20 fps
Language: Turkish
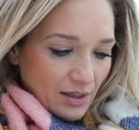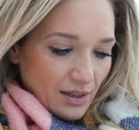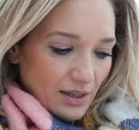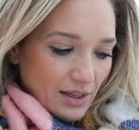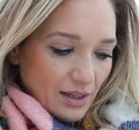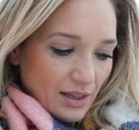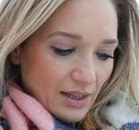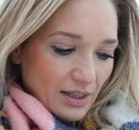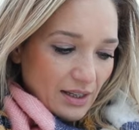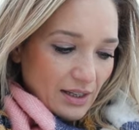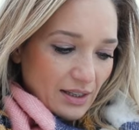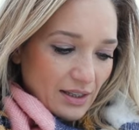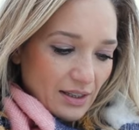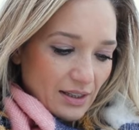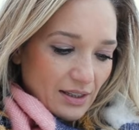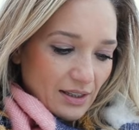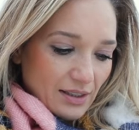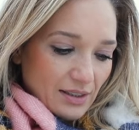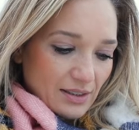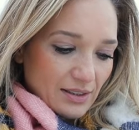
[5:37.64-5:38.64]

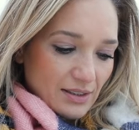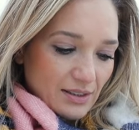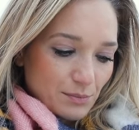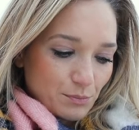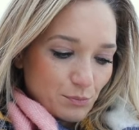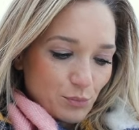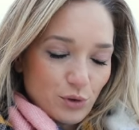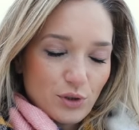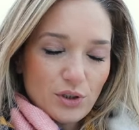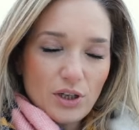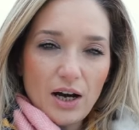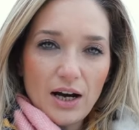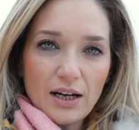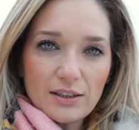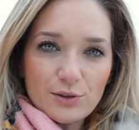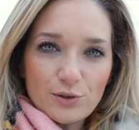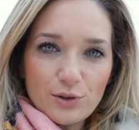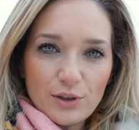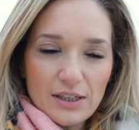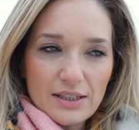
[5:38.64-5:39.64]
E, bu
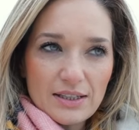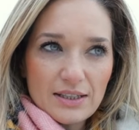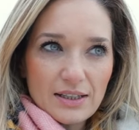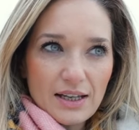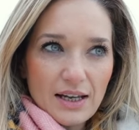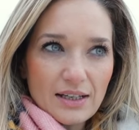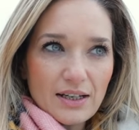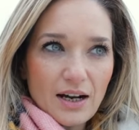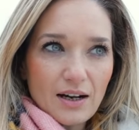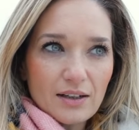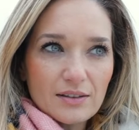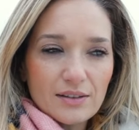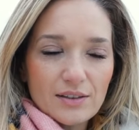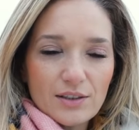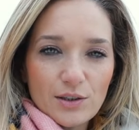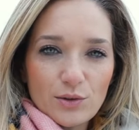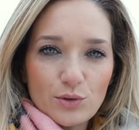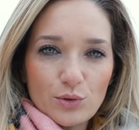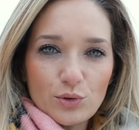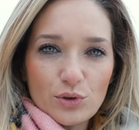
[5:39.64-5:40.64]
saat kulesi de
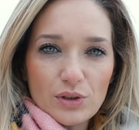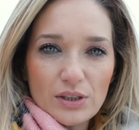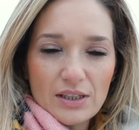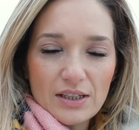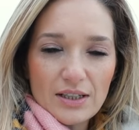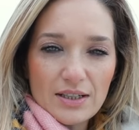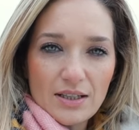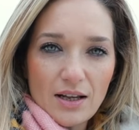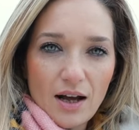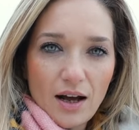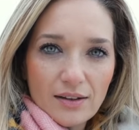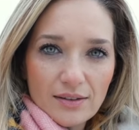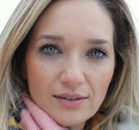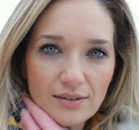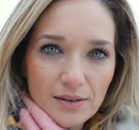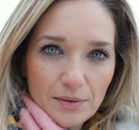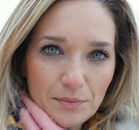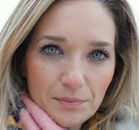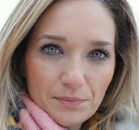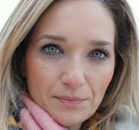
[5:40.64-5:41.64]
yaklaşık 140
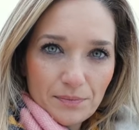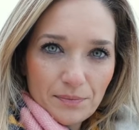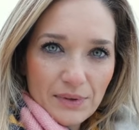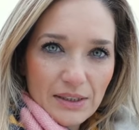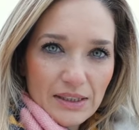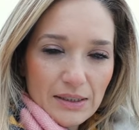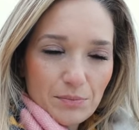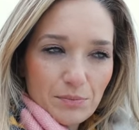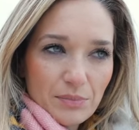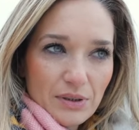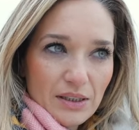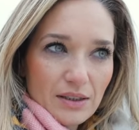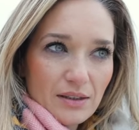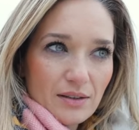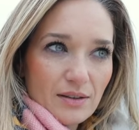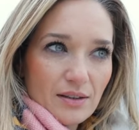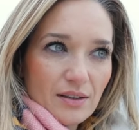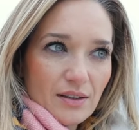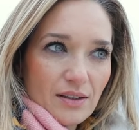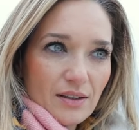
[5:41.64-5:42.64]
santimlik bir
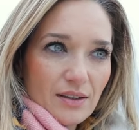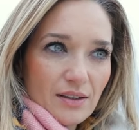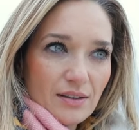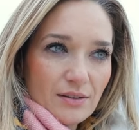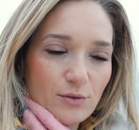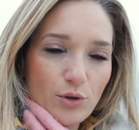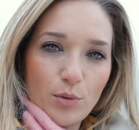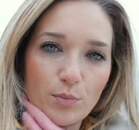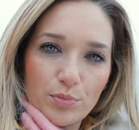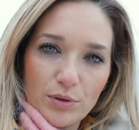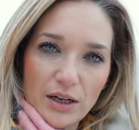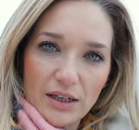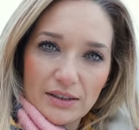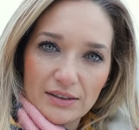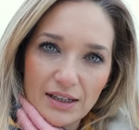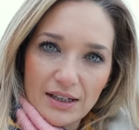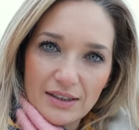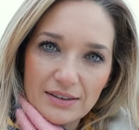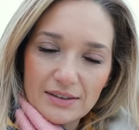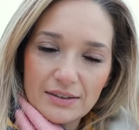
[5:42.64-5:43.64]
e, toprağın
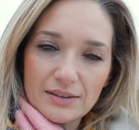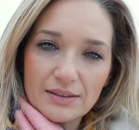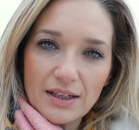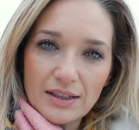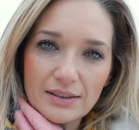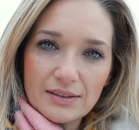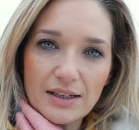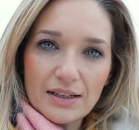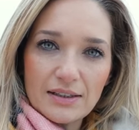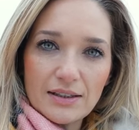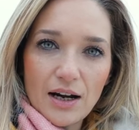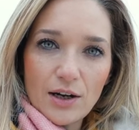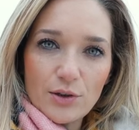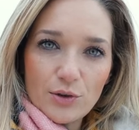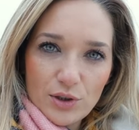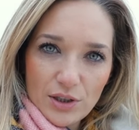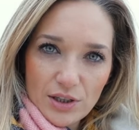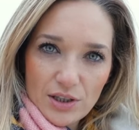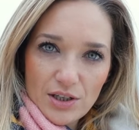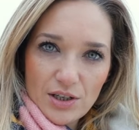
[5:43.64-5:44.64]
altından tekrar
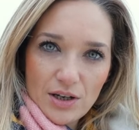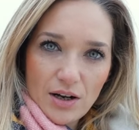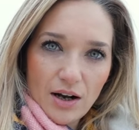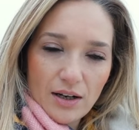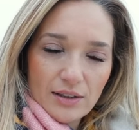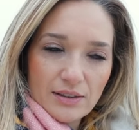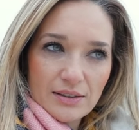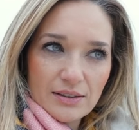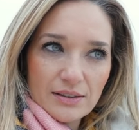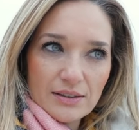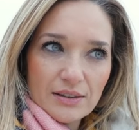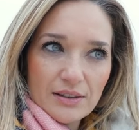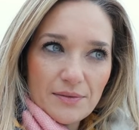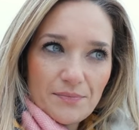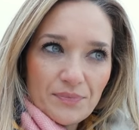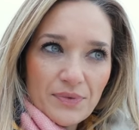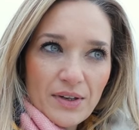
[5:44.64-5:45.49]
yukarı çıkartıldı.